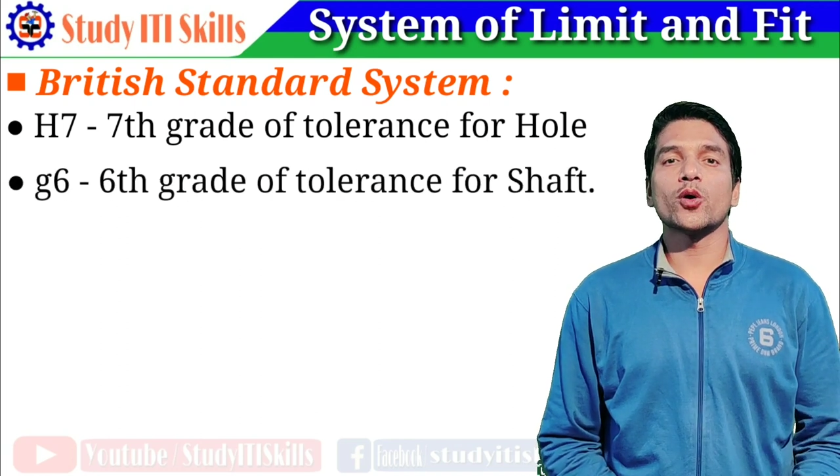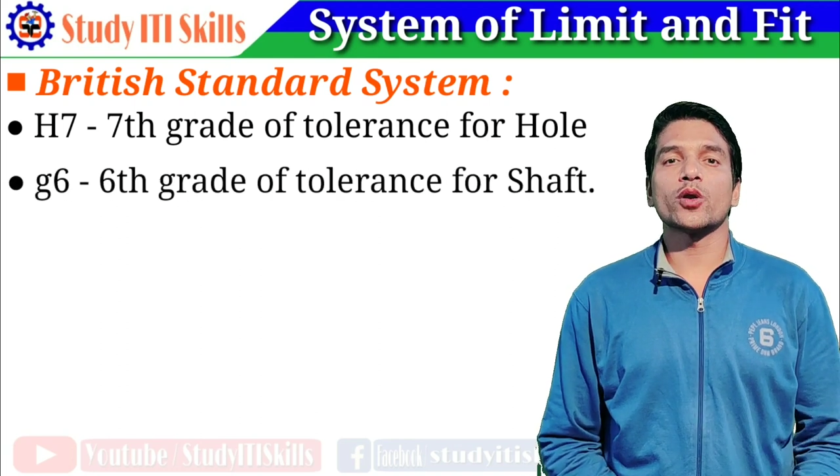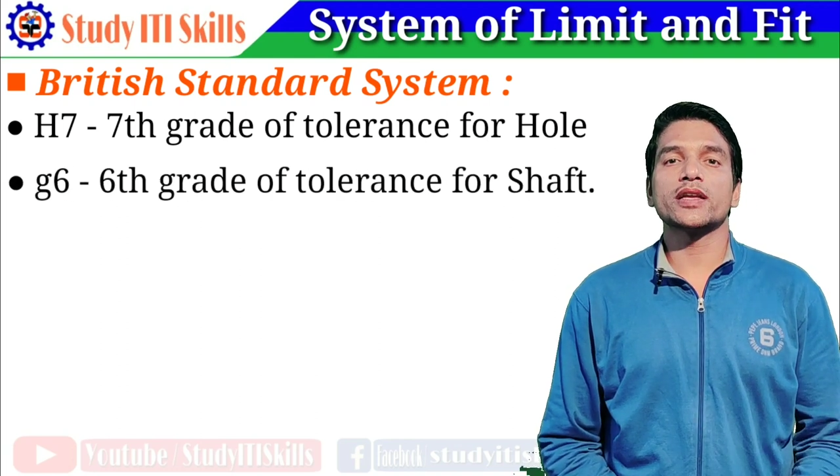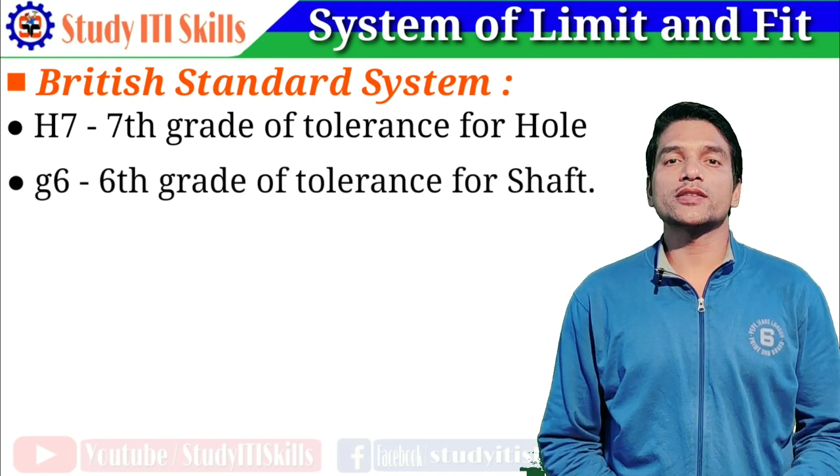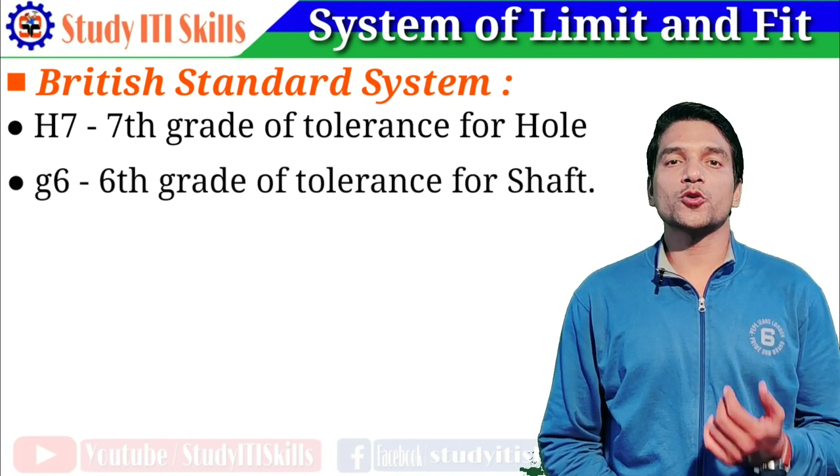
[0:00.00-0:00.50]

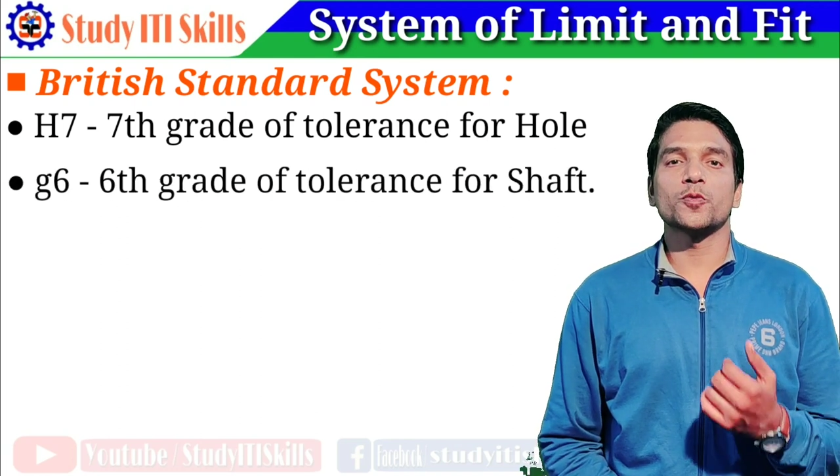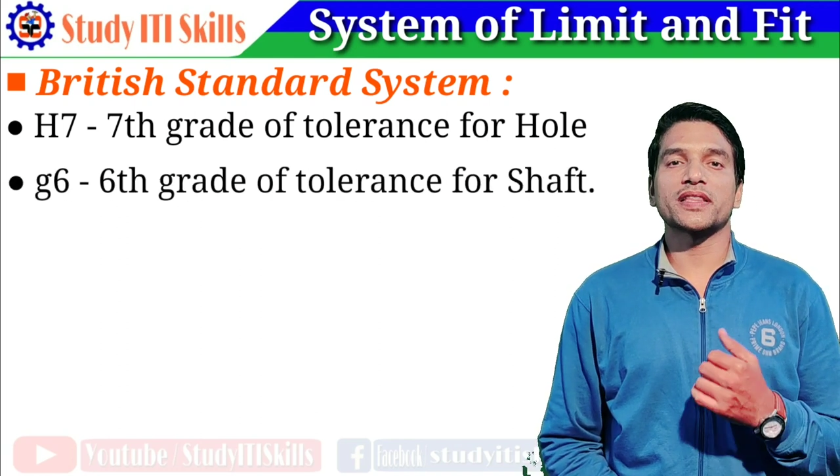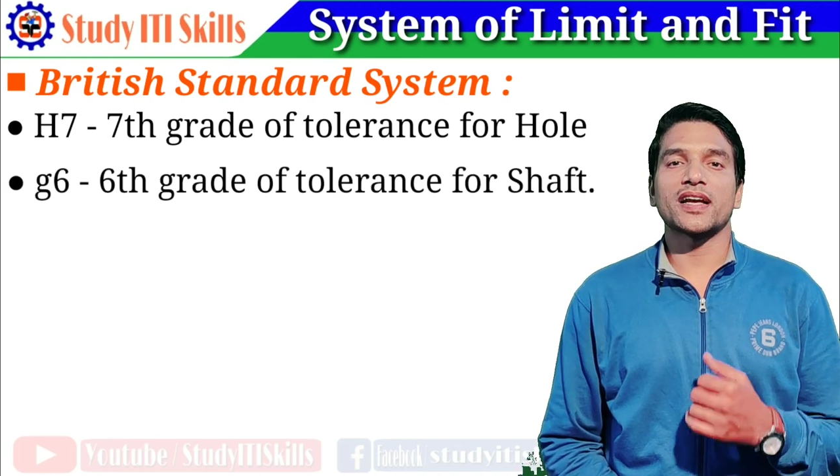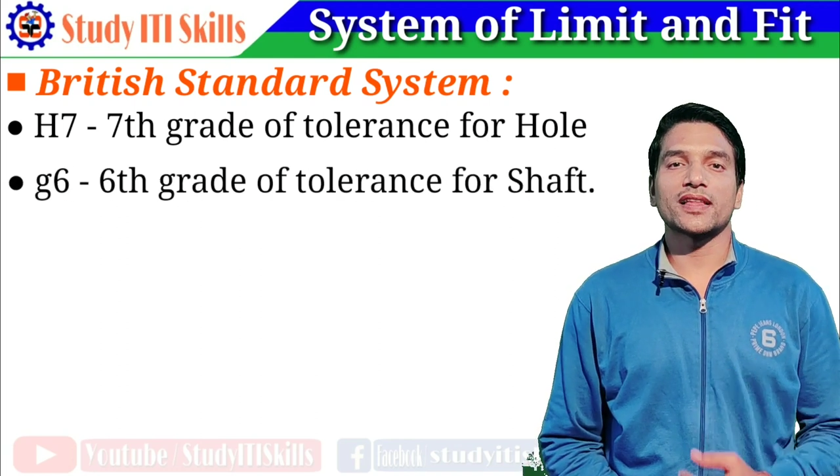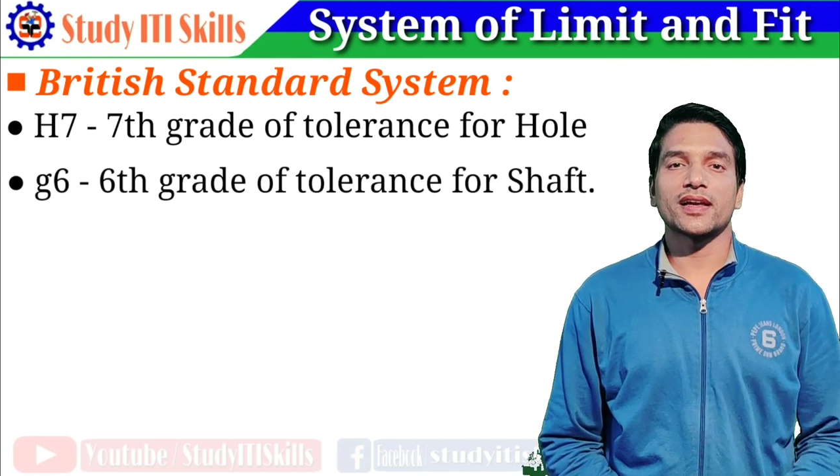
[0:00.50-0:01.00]
टॉलरेंस को
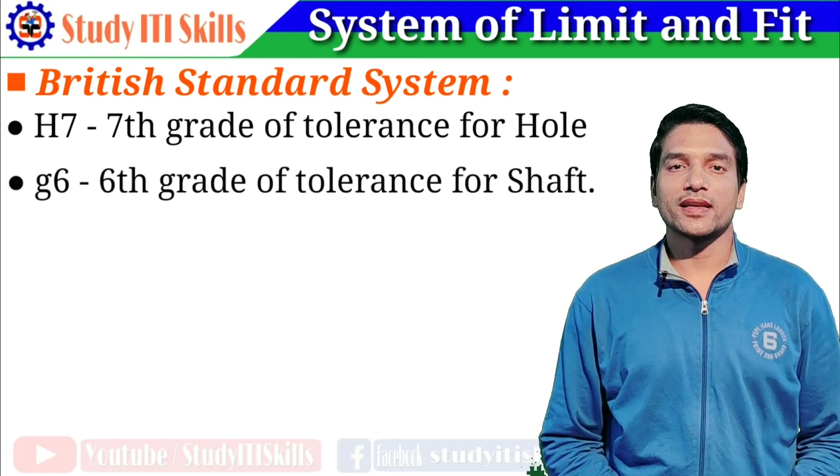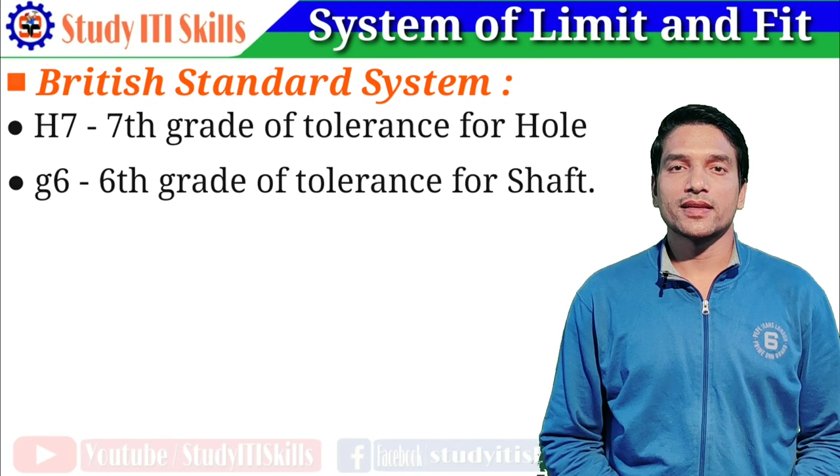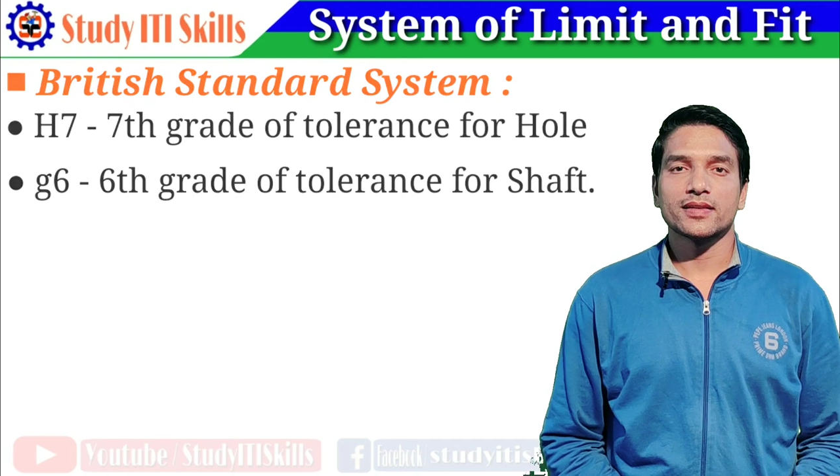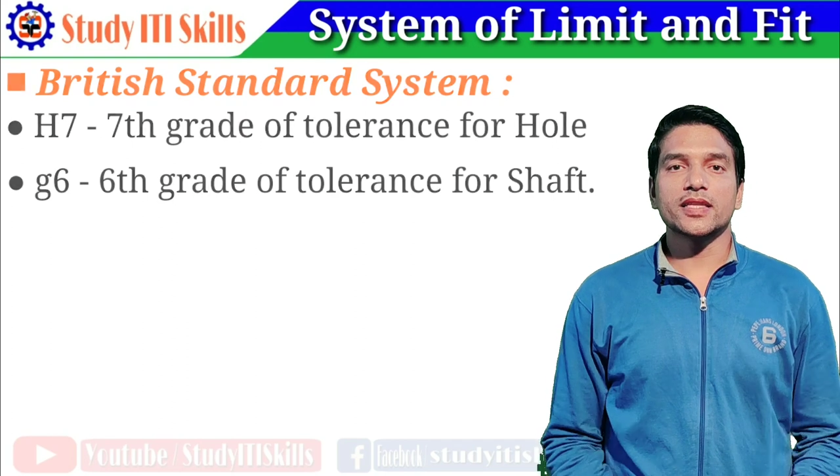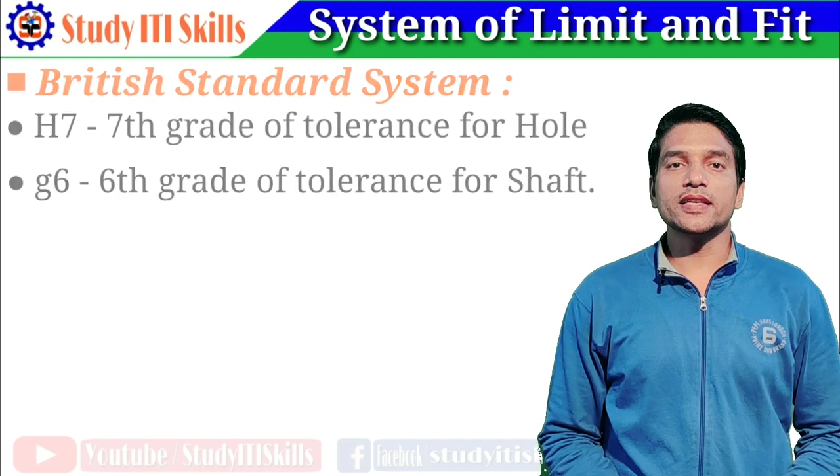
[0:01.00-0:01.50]
बताता है
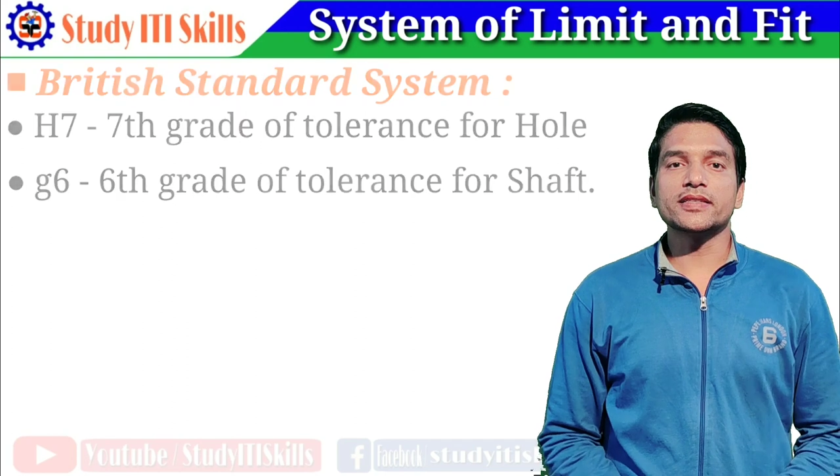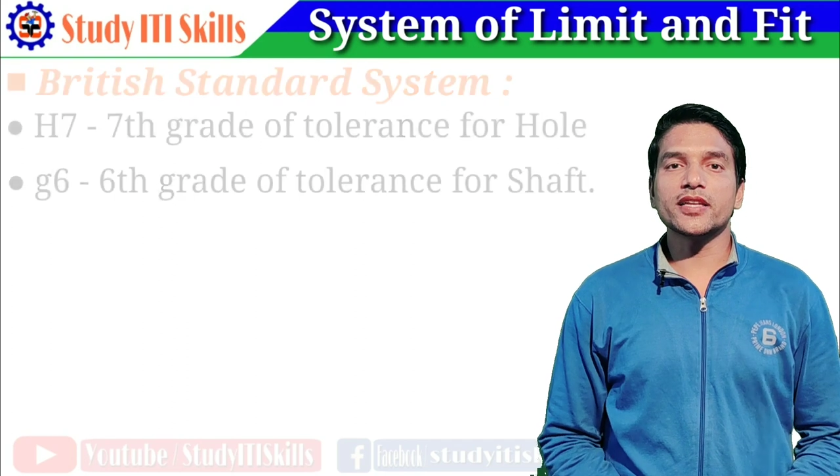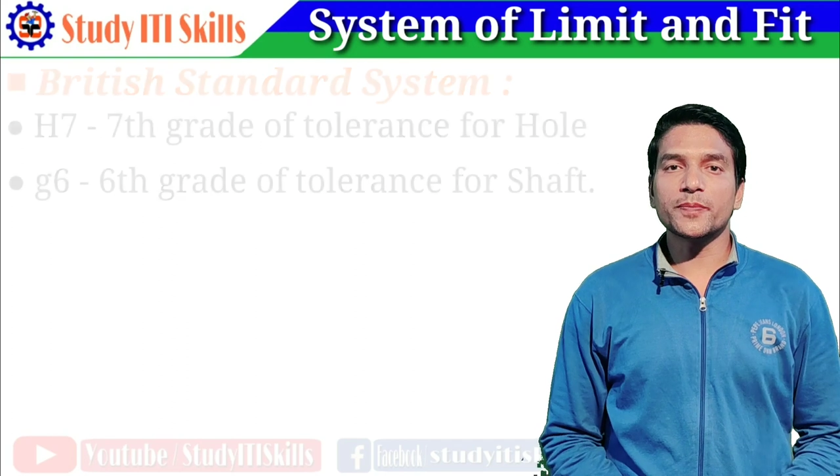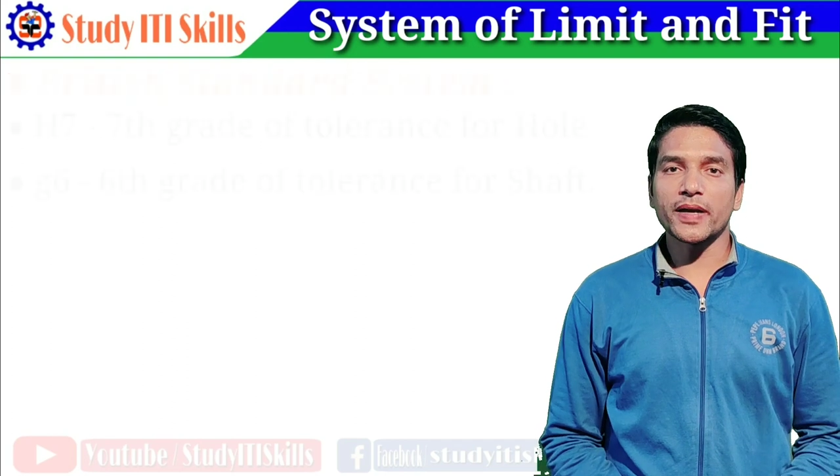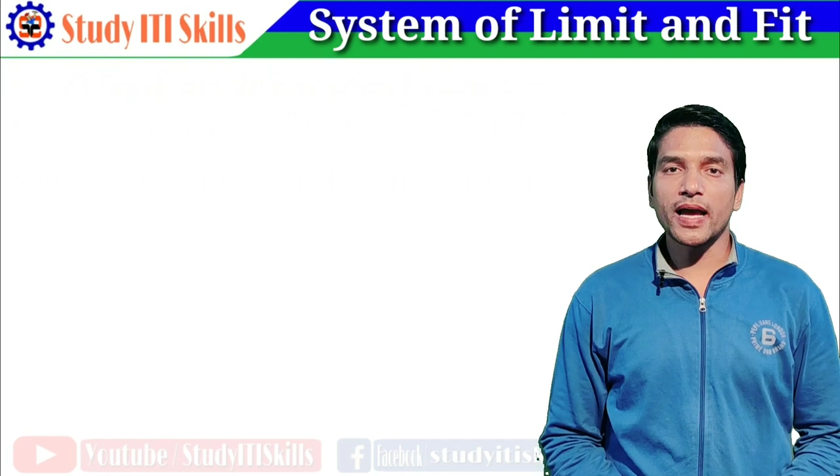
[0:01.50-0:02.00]

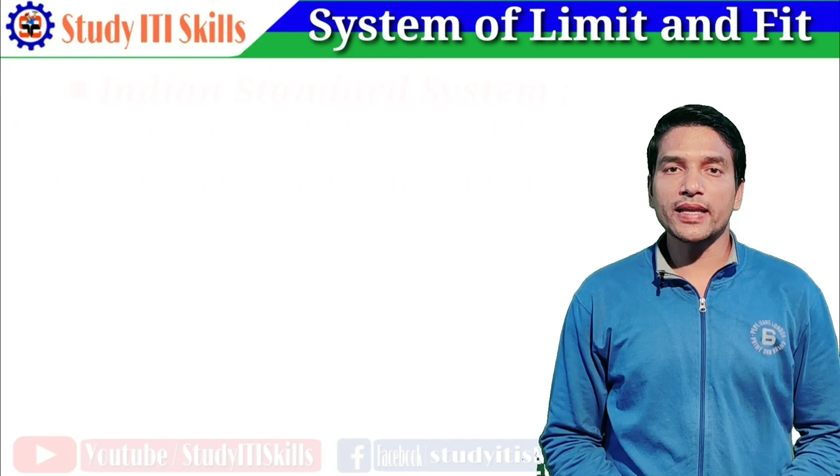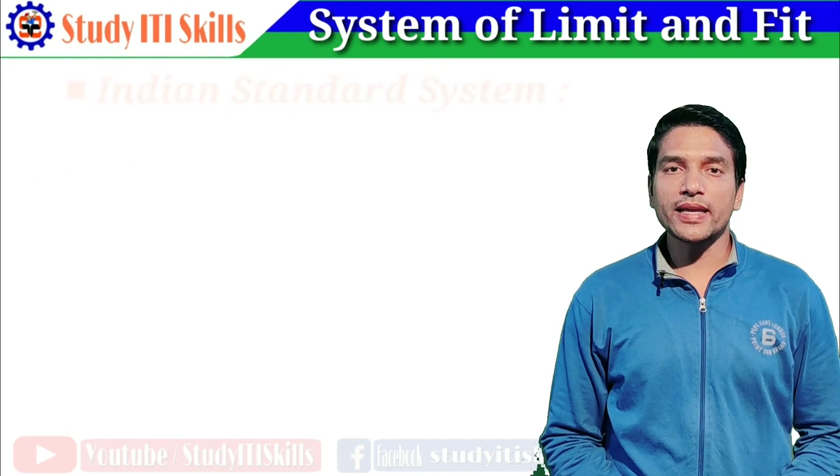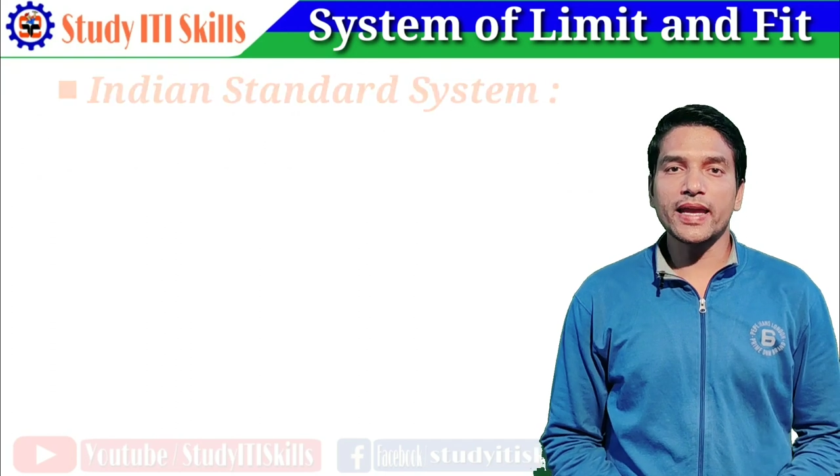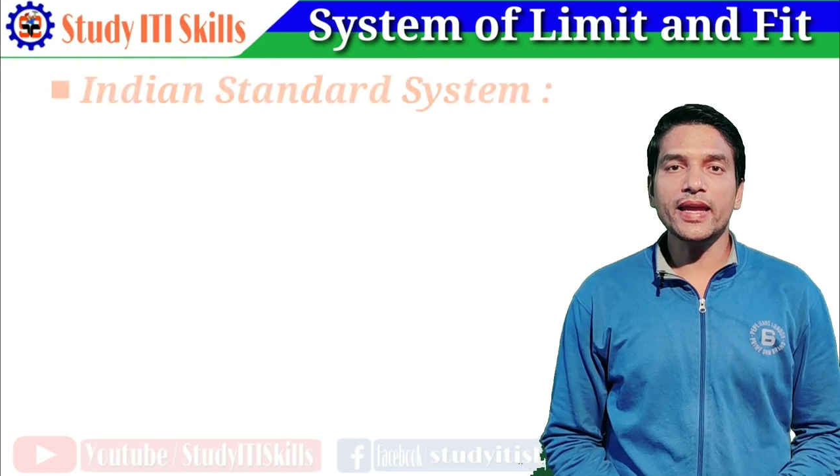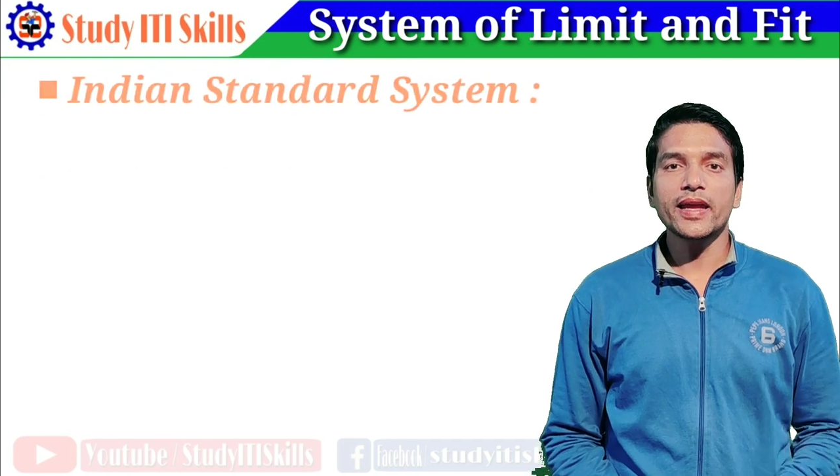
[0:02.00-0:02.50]
तीसरी
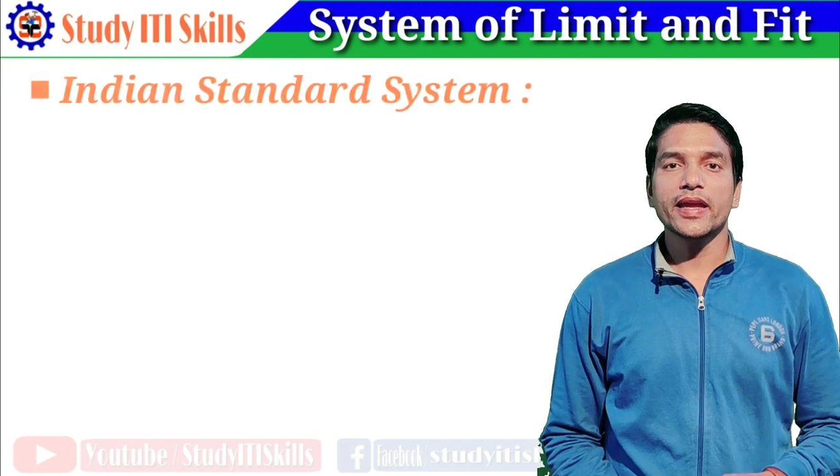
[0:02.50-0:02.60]
प्रणाली है